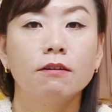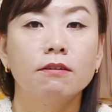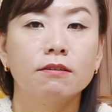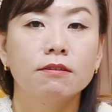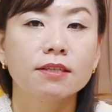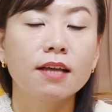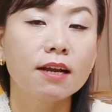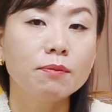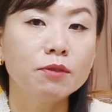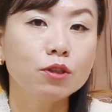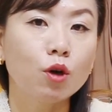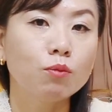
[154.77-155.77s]
어,
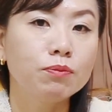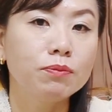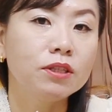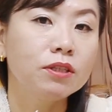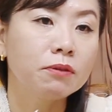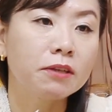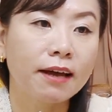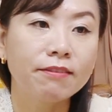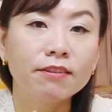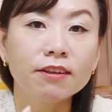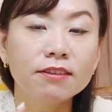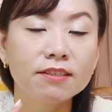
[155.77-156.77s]
사람을 너무 믿으면
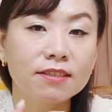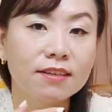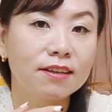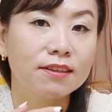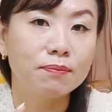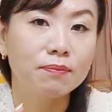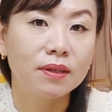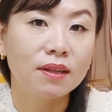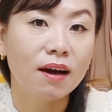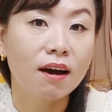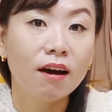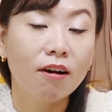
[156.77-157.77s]
안 되는
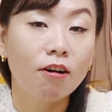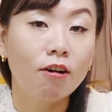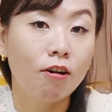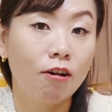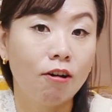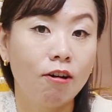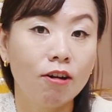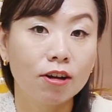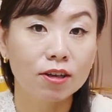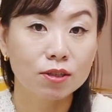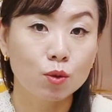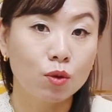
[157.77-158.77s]
시간입니다. 어,
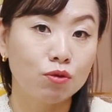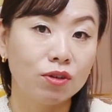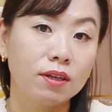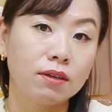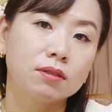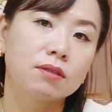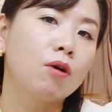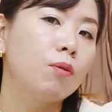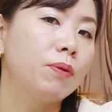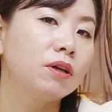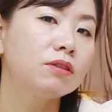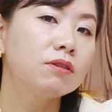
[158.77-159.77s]
그래서 왜 우리 어,
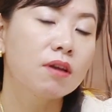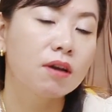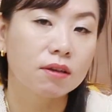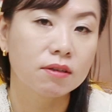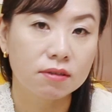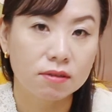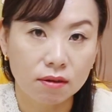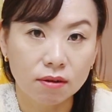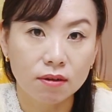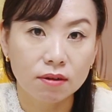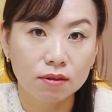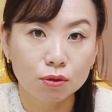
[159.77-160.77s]
배신당했어.
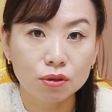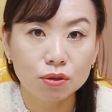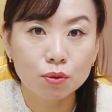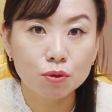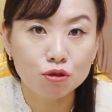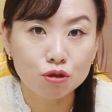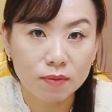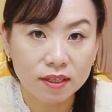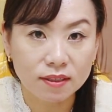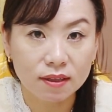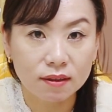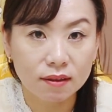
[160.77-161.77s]
뒤통수
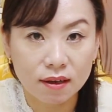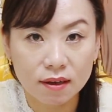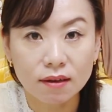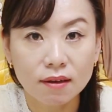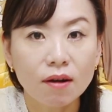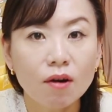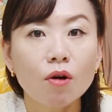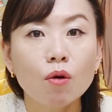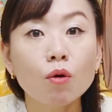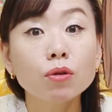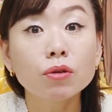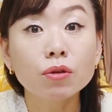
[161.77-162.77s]
맞았다.
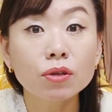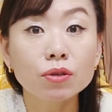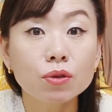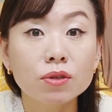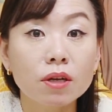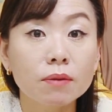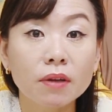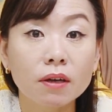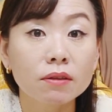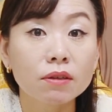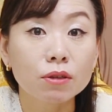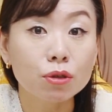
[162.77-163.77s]
어떻게 저 사람
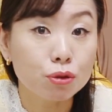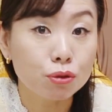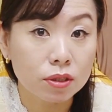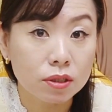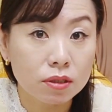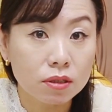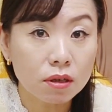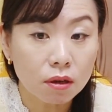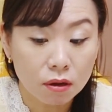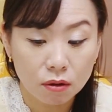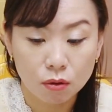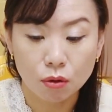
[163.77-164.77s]
나한테 이럴 수 있지?
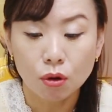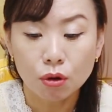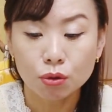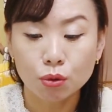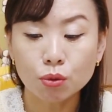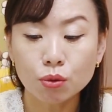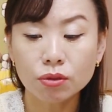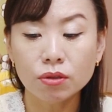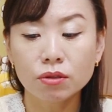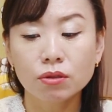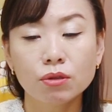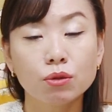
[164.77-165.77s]
어, 이런
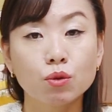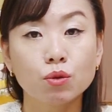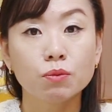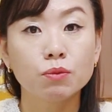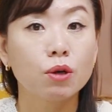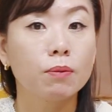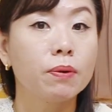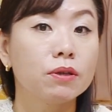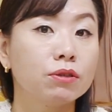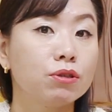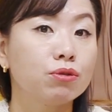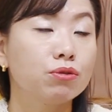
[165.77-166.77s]
일들을 조금
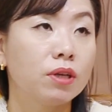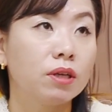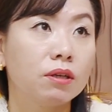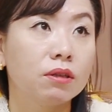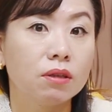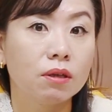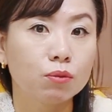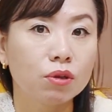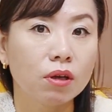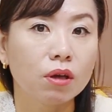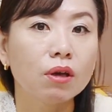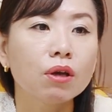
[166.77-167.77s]
접하실 수가 있기
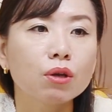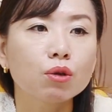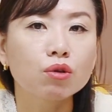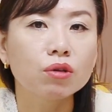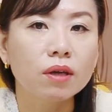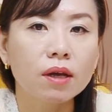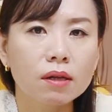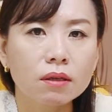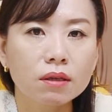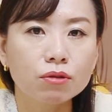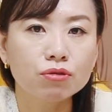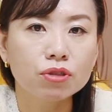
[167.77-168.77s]
때문에
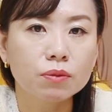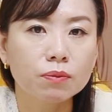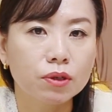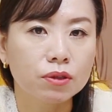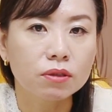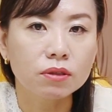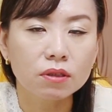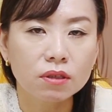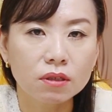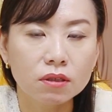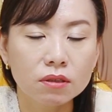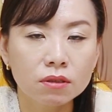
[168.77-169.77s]
귀얇게 보시면은
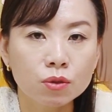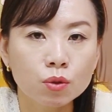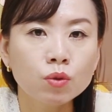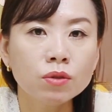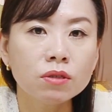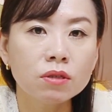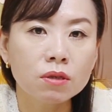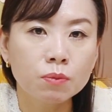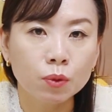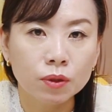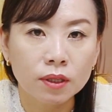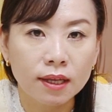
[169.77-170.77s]
큰 손실을
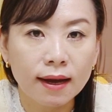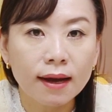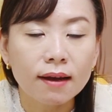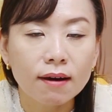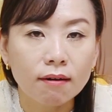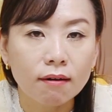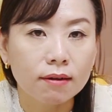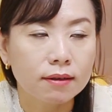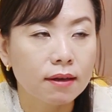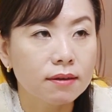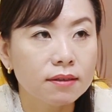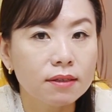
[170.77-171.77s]
본다. 어,
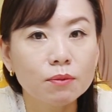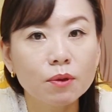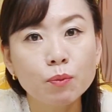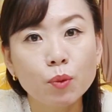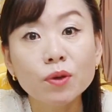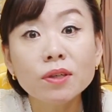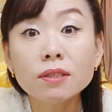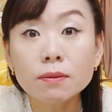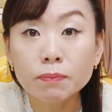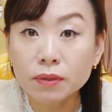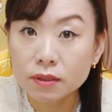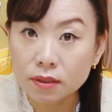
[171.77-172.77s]
예를 들면
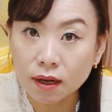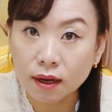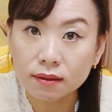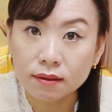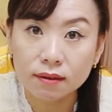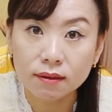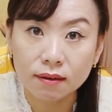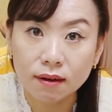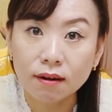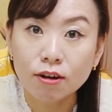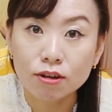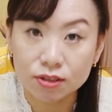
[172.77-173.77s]
보이스피싱 같은 거,
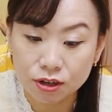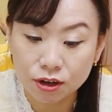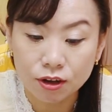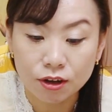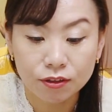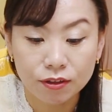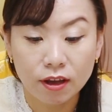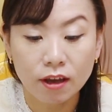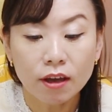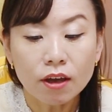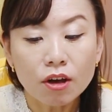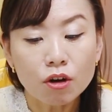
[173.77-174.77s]
그죠? 네,
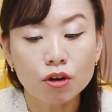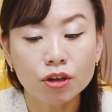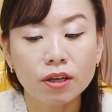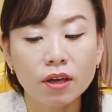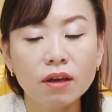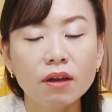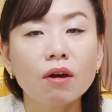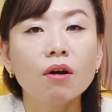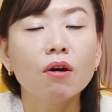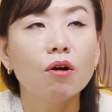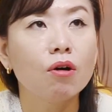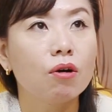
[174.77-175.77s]
거기에
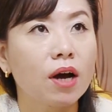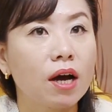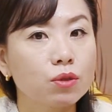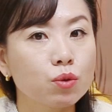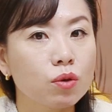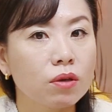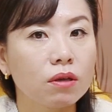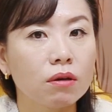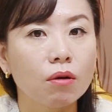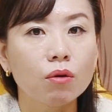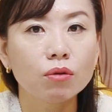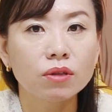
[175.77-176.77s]
어, 가족이
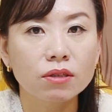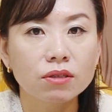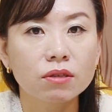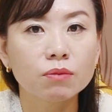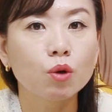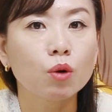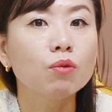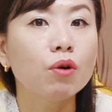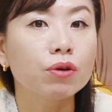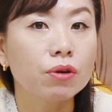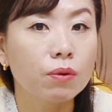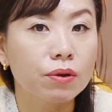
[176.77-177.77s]
어나 지금
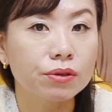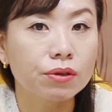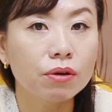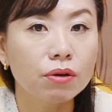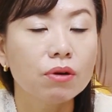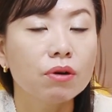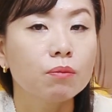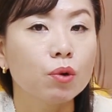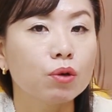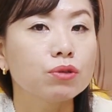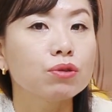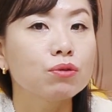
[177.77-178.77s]
너무 어려워서
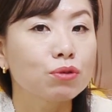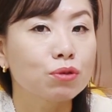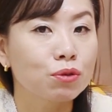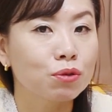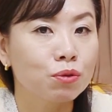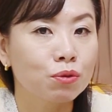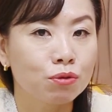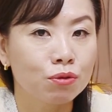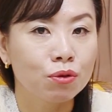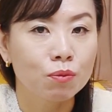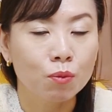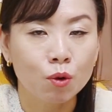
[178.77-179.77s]
뭐 어쩌고
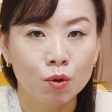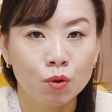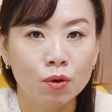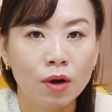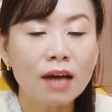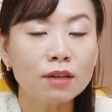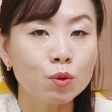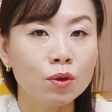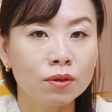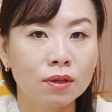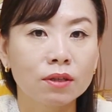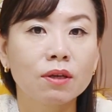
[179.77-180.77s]
저쩌고 뭐
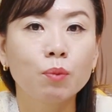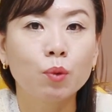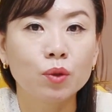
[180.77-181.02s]
하소연하다